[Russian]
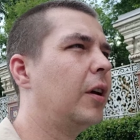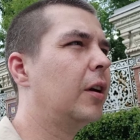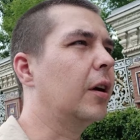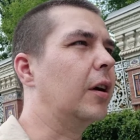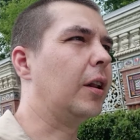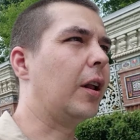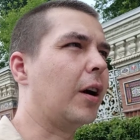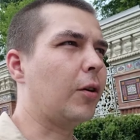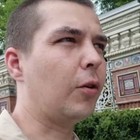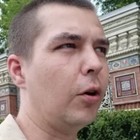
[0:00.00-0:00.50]

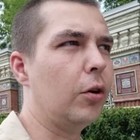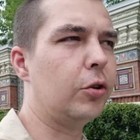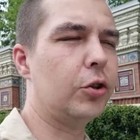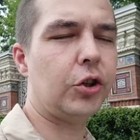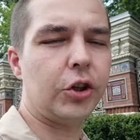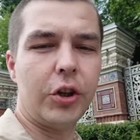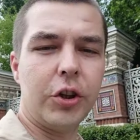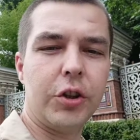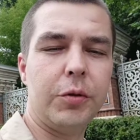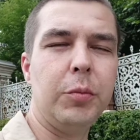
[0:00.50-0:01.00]

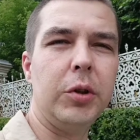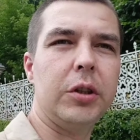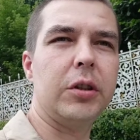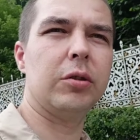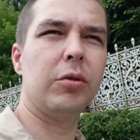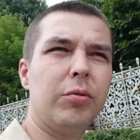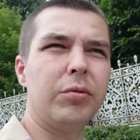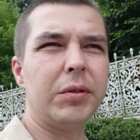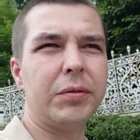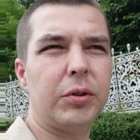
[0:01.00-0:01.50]
колокольчики жмите.
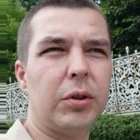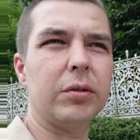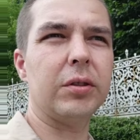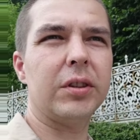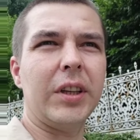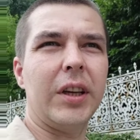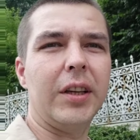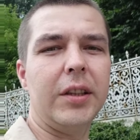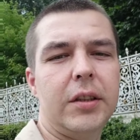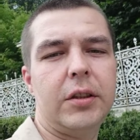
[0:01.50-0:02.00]
Ну, вы все
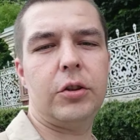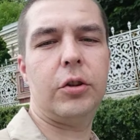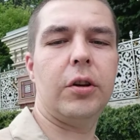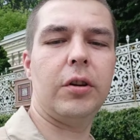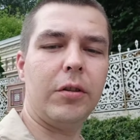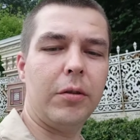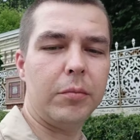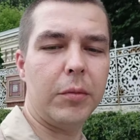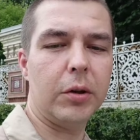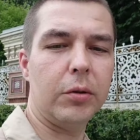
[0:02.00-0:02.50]
знаете, что я
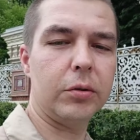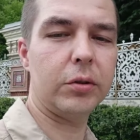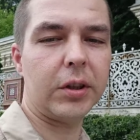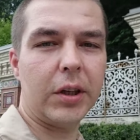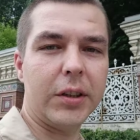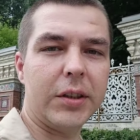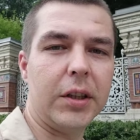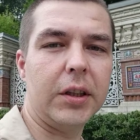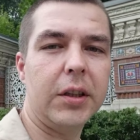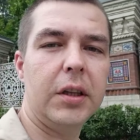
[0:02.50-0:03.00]
вам могу
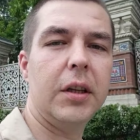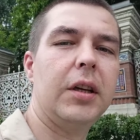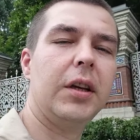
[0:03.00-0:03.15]
сказать.